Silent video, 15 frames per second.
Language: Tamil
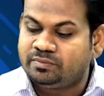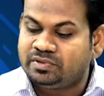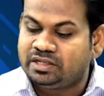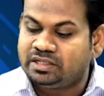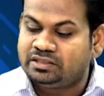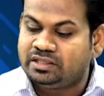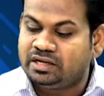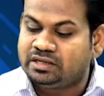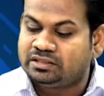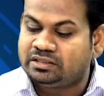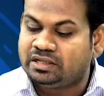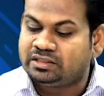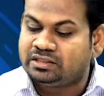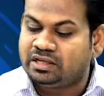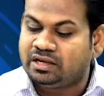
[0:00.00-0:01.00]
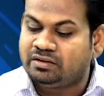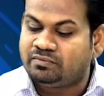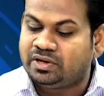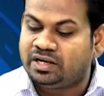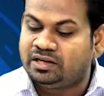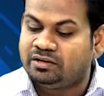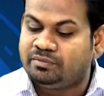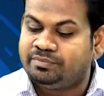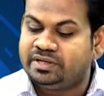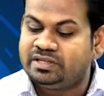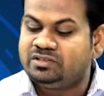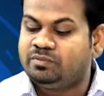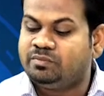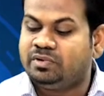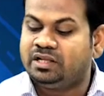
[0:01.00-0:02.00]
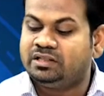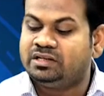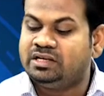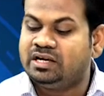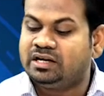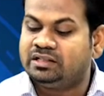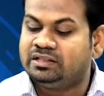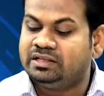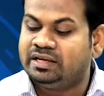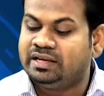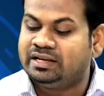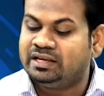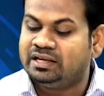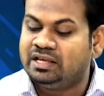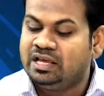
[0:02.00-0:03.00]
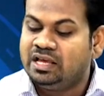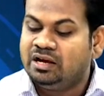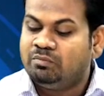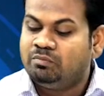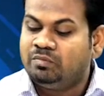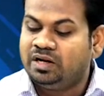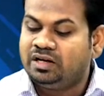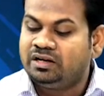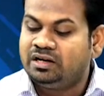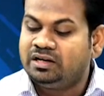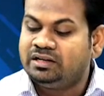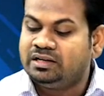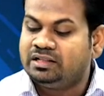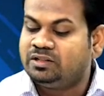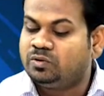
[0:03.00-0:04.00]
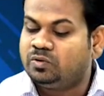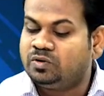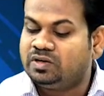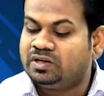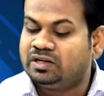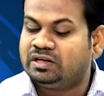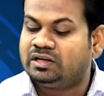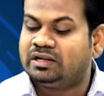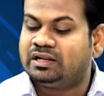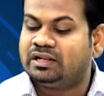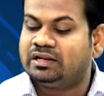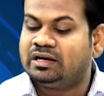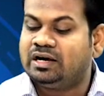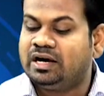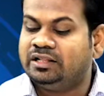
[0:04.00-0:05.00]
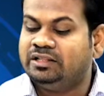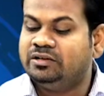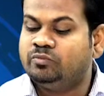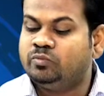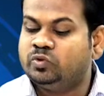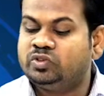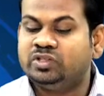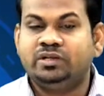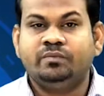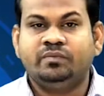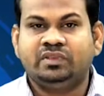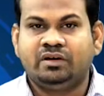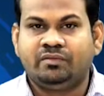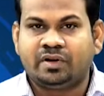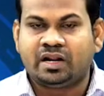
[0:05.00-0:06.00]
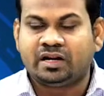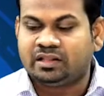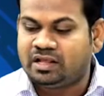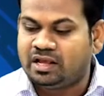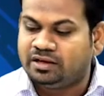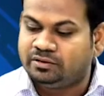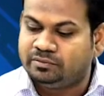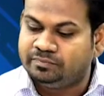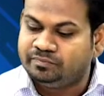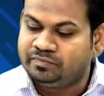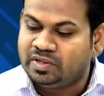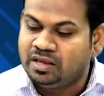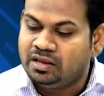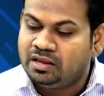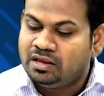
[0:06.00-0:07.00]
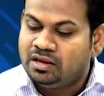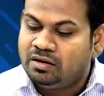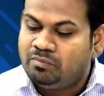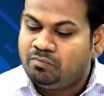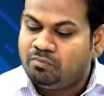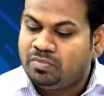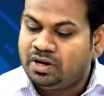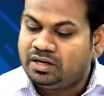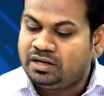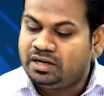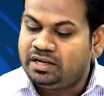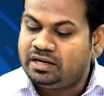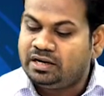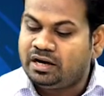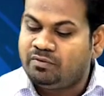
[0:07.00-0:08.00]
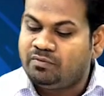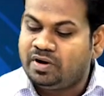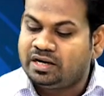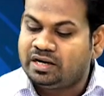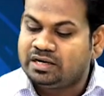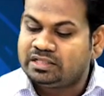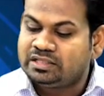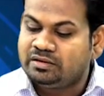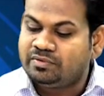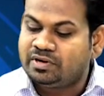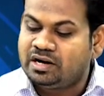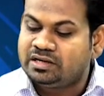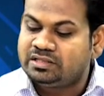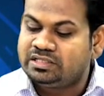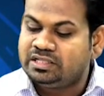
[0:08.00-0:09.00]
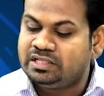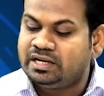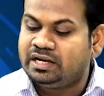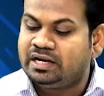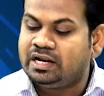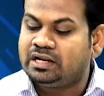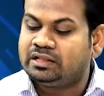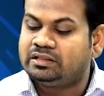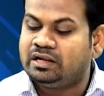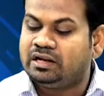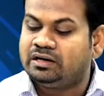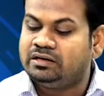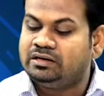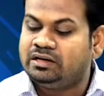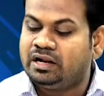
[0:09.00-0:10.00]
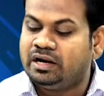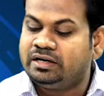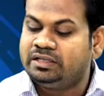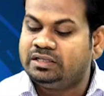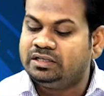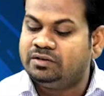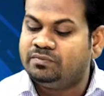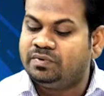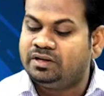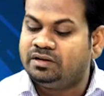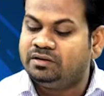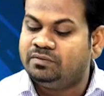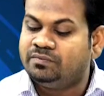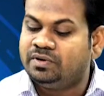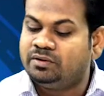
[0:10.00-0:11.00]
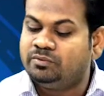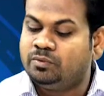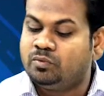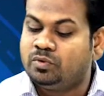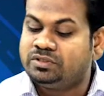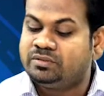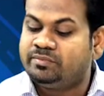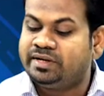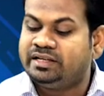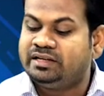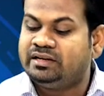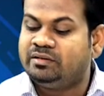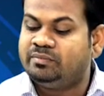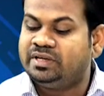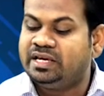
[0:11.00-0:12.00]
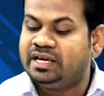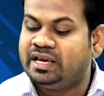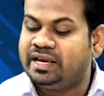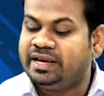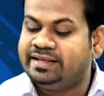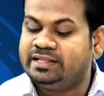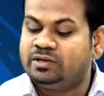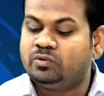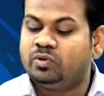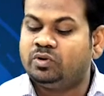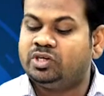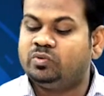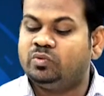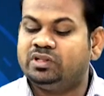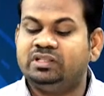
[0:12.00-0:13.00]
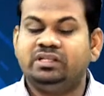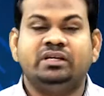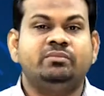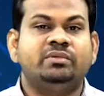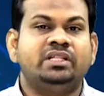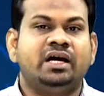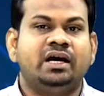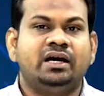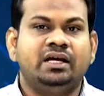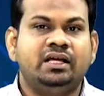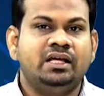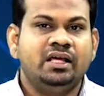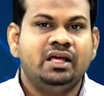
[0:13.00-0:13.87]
வரும் நத்தார் தாத்தா வழங்கும் பரிசு மாதிரியானது என மக்கள் நினைத்து கொண்டிருக்கின்றனர் அது முற்றிலும் தவறானதாகும் மக்களின் அவ்வாறான தவறான சிந்தனைகளால் தான் நாடு இவ்வ இவ்வளவு மோசமான நிலைமையை எதிர்நோக்கியுள்ளது என்பதாக